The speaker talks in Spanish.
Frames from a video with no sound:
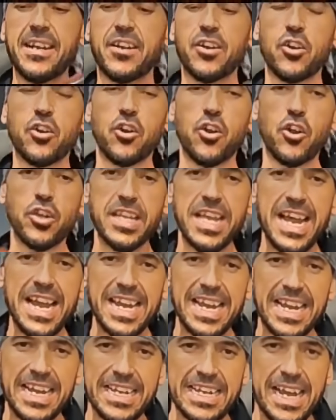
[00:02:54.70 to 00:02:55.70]

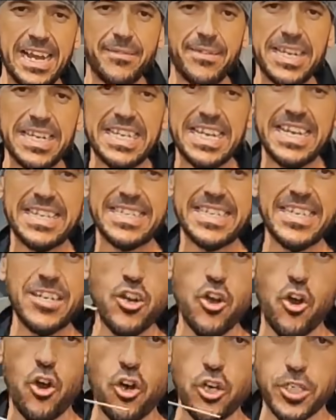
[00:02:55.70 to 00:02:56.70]
enrollar el cable y así
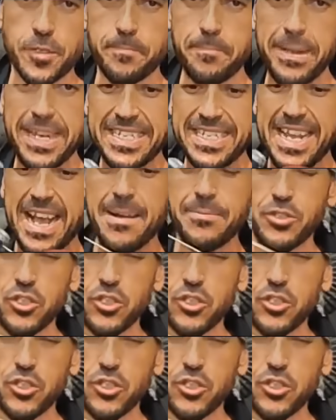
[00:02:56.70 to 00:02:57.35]
no os pesa